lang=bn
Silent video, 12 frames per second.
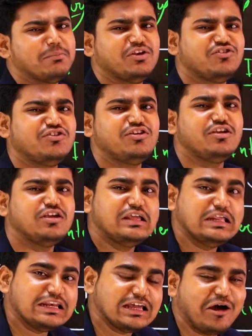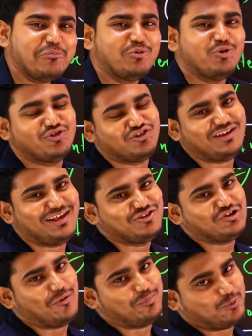বেশি ইনকাম করছে এই
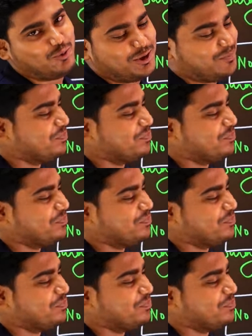জব করে